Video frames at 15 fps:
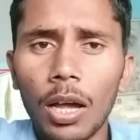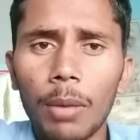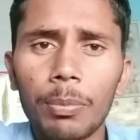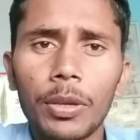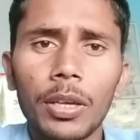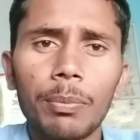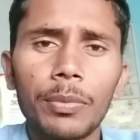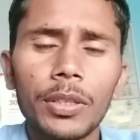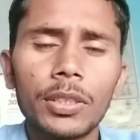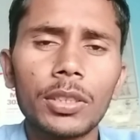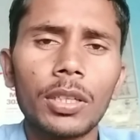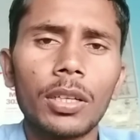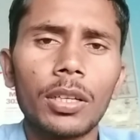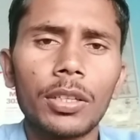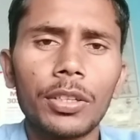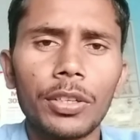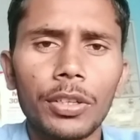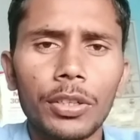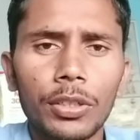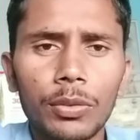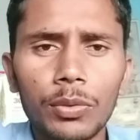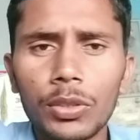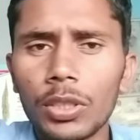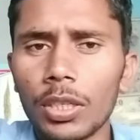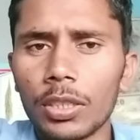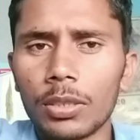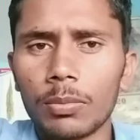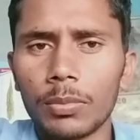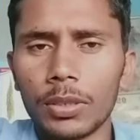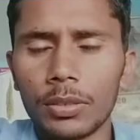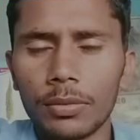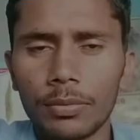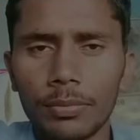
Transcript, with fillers: आपके अपने चैनल क्रिएटिव साइंस में